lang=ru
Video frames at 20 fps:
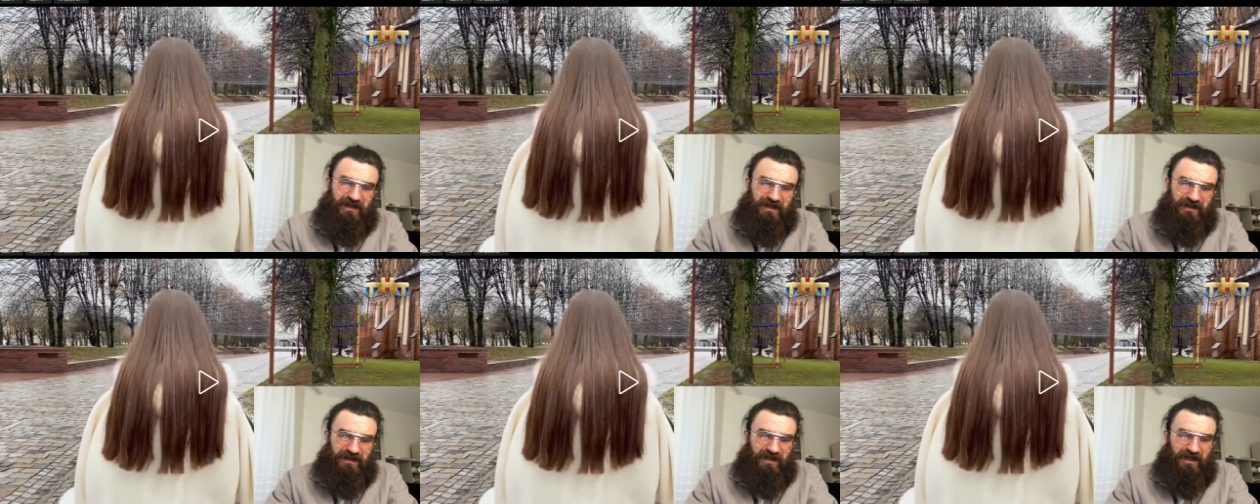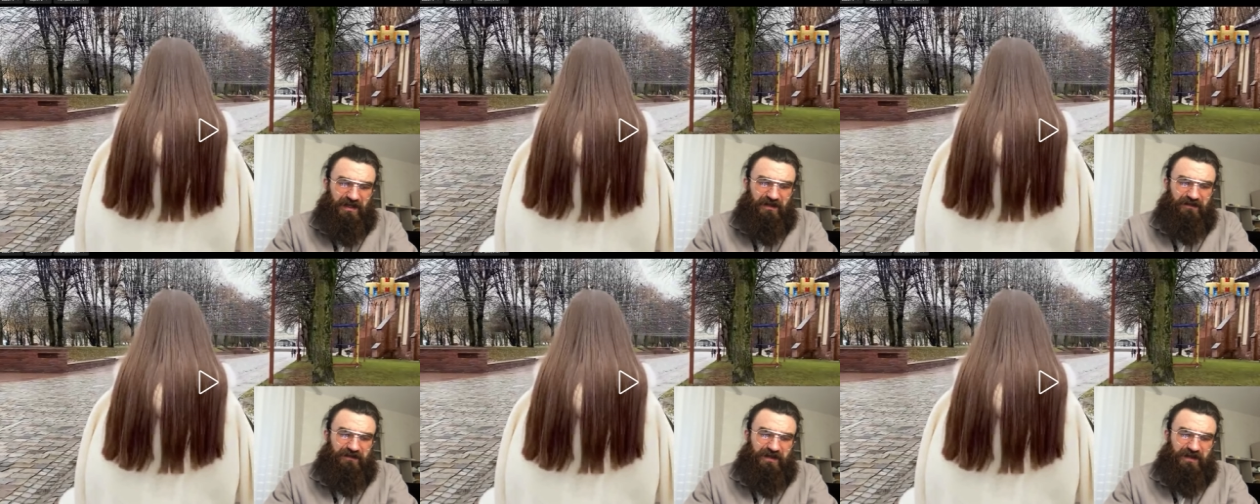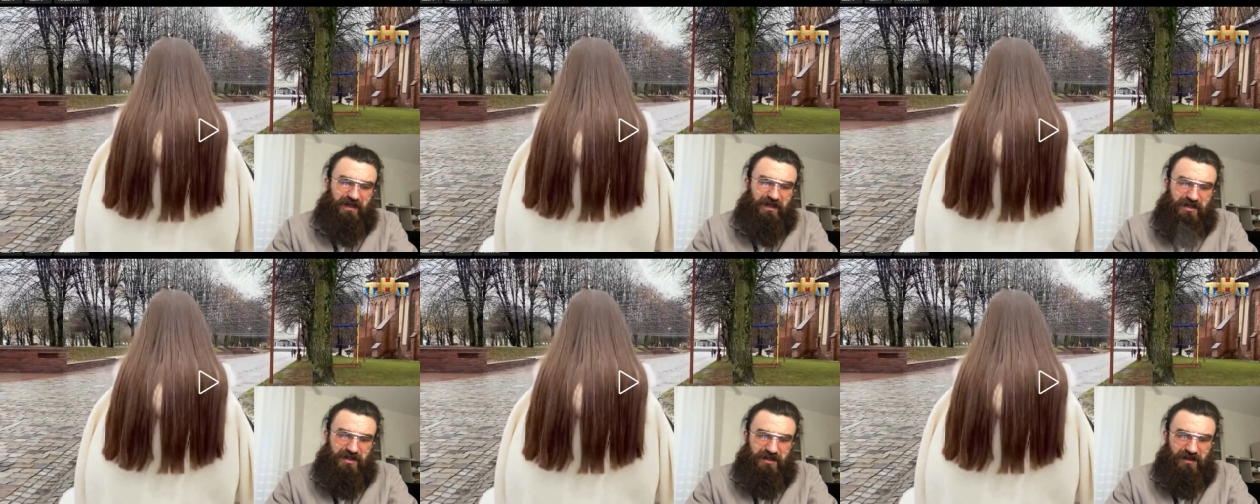критериев,
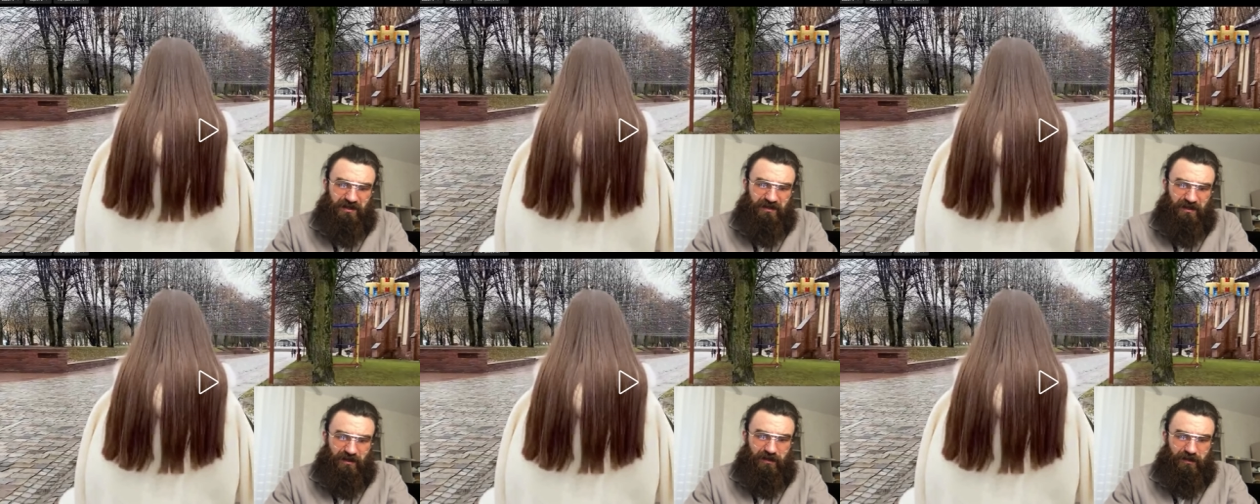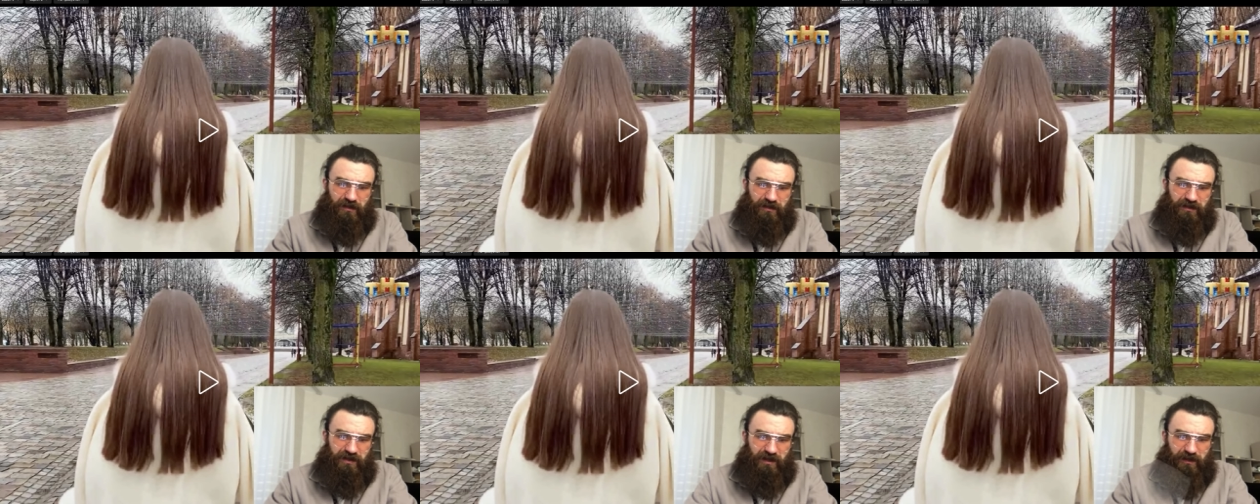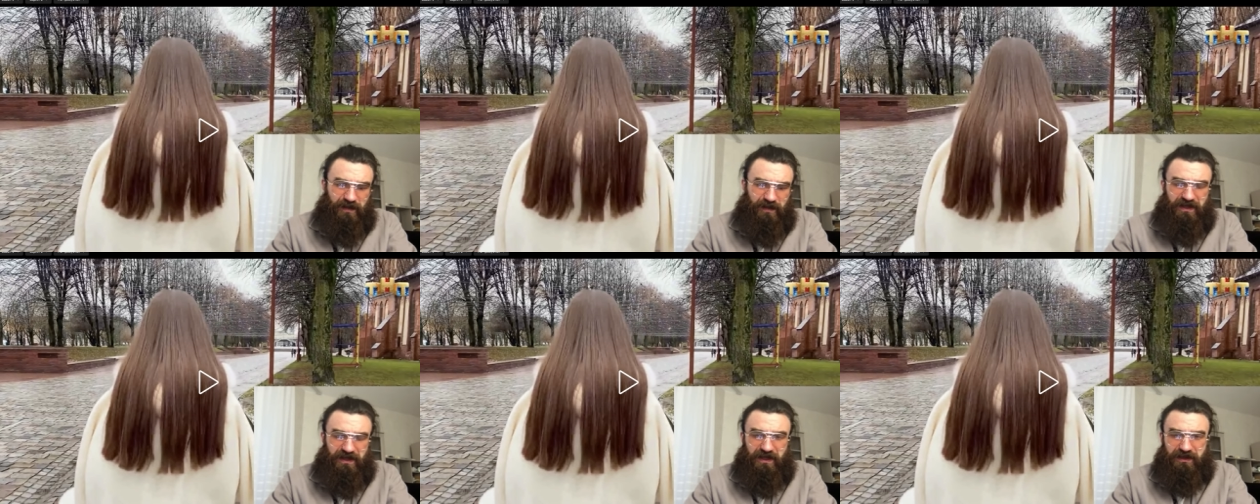вторичный
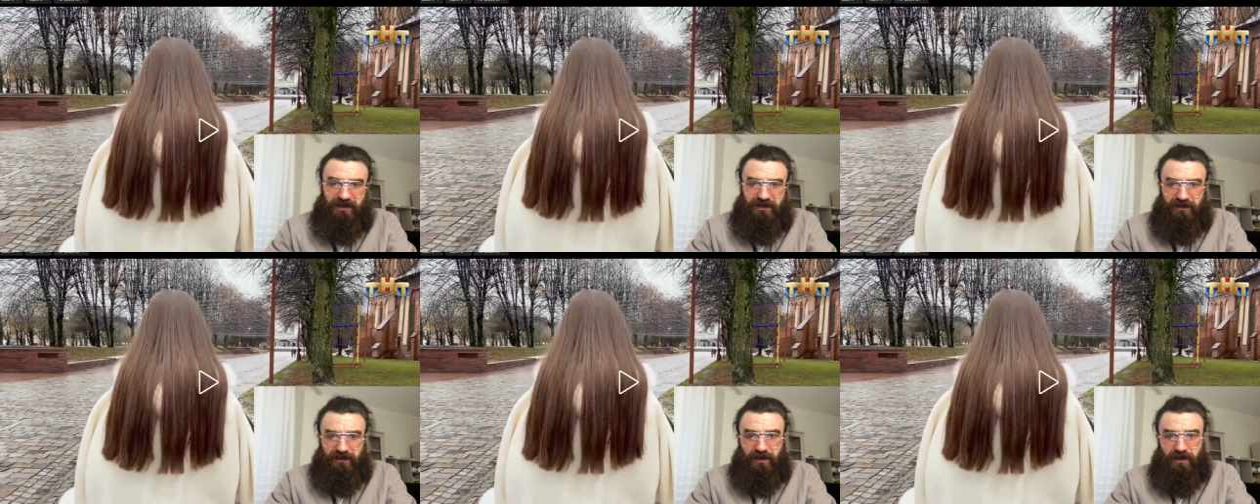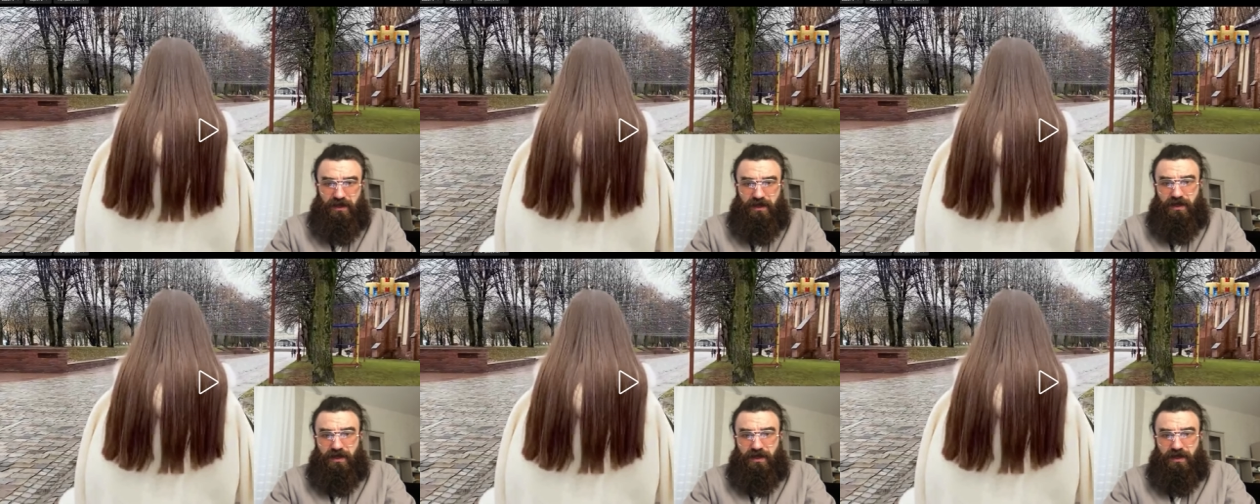контролер-интерпретатор